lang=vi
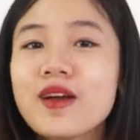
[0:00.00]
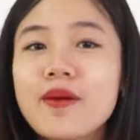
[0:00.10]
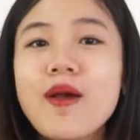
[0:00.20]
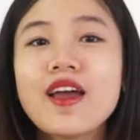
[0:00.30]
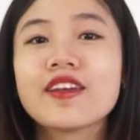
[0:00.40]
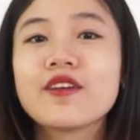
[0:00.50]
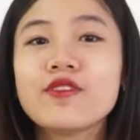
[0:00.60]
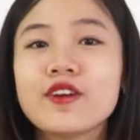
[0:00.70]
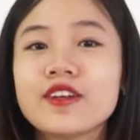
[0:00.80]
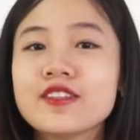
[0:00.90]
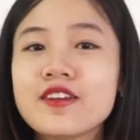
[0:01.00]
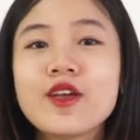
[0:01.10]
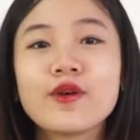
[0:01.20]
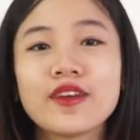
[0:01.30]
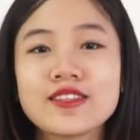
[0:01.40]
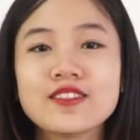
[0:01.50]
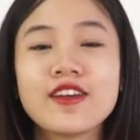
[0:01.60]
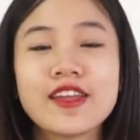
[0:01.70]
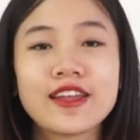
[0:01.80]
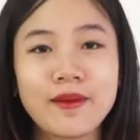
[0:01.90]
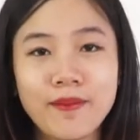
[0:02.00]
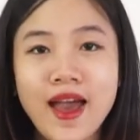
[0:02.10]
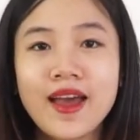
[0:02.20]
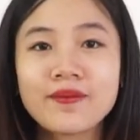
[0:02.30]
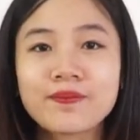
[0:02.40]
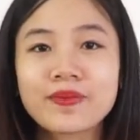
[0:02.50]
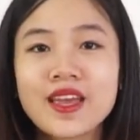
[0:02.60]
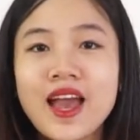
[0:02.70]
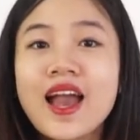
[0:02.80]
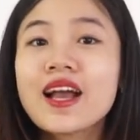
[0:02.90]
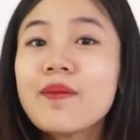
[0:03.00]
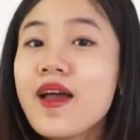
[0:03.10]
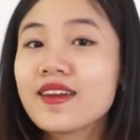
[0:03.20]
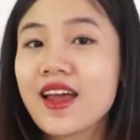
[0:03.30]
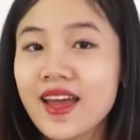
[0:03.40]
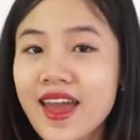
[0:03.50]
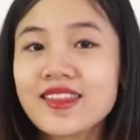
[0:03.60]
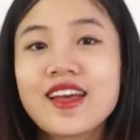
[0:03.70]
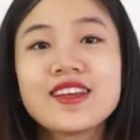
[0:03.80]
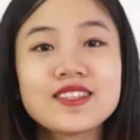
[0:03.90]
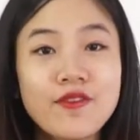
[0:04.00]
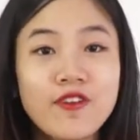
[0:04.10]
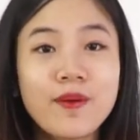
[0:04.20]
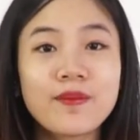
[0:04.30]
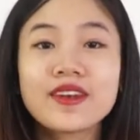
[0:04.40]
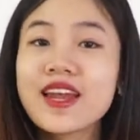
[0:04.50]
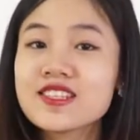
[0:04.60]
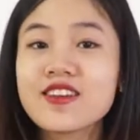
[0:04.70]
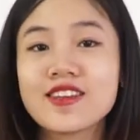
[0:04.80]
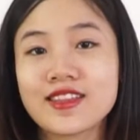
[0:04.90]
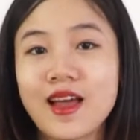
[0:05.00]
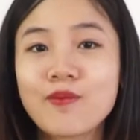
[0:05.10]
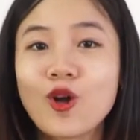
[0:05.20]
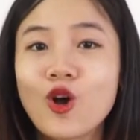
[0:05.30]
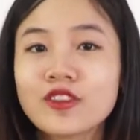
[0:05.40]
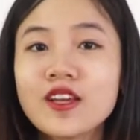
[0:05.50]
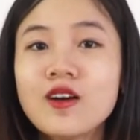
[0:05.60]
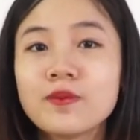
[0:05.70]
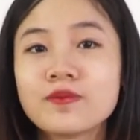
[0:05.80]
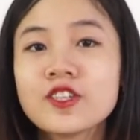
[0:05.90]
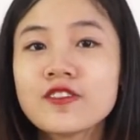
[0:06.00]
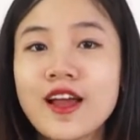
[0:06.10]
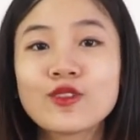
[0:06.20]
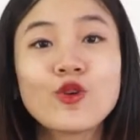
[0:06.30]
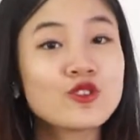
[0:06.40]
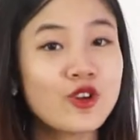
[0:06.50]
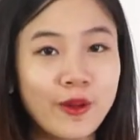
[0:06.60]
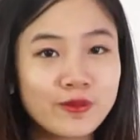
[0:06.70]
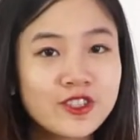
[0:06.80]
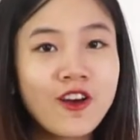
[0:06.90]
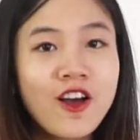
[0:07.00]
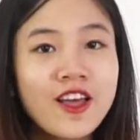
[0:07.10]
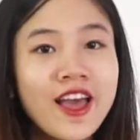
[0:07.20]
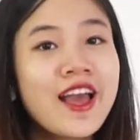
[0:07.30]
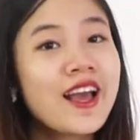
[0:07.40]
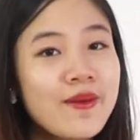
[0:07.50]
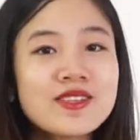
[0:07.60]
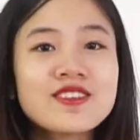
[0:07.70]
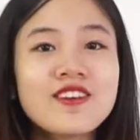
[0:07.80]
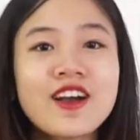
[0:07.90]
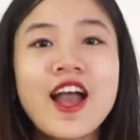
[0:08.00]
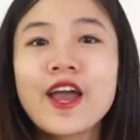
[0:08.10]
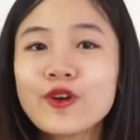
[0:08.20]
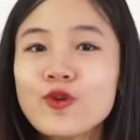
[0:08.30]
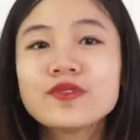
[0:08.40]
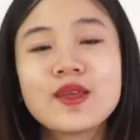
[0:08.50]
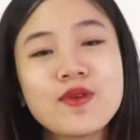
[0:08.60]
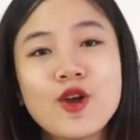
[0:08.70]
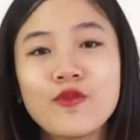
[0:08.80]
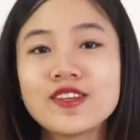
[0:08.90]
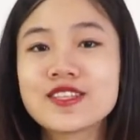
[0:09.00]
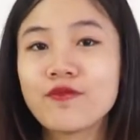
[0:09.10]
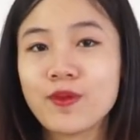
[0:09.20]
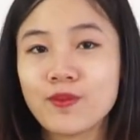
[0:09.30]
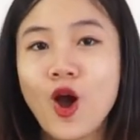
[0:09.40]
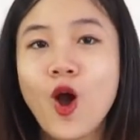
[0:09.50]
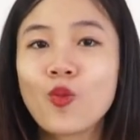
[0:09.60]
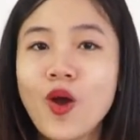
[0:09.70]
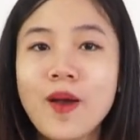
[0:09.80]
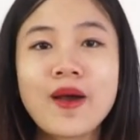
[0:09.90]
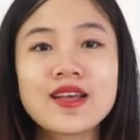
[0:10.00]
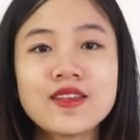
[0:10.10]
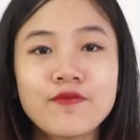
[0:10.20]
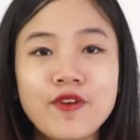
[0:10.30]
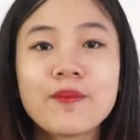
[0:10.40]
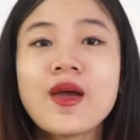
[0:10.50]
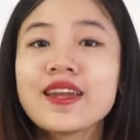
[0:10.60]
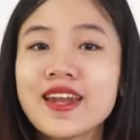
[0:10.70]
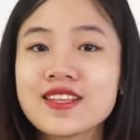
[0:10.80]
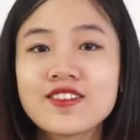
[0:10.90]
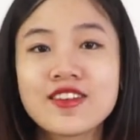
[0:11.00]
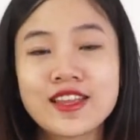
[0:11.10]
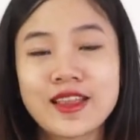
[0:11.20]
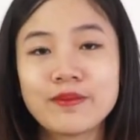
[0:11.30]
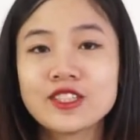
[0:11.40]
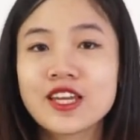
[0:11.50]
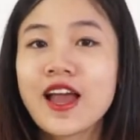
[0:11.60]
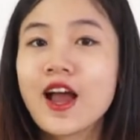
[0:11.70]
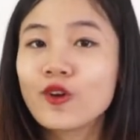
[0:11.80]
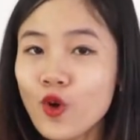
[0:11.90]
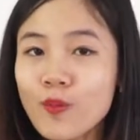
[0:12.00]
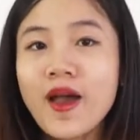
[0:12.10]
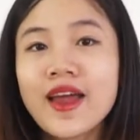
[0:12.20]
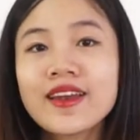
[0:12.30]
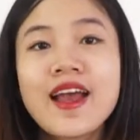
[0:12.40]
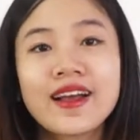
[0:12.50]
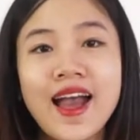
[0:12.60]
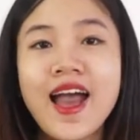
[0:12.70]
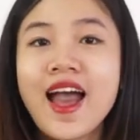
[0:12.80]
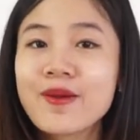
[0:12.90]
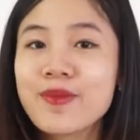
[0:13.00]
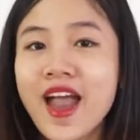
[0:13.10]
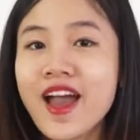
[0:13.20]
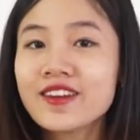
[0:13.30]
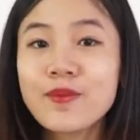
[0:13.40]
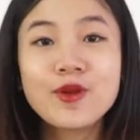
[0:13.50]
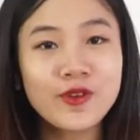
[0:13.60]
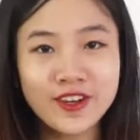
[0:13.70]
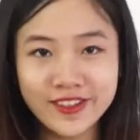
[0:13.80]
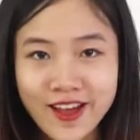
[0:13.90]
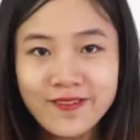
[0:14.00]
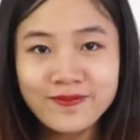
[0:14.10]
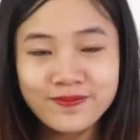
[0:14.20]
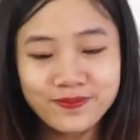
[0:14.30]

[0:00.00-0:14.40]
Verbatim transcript: Mời các bạn đến với thương hiệu đèn sưởi nhà tắm Hans. Các bạn đã nghe thấy sản phẩm đèn sưởi nhà tắm có tích hợp chức năng thổi gió nóng chưa? Ngay bây giờ hãy cùng tìm hiểu về sản phẩm đó qua mã sản phẩm đèn sưởi nhà tắm chính hãng Kottmann K2BHWG nhé.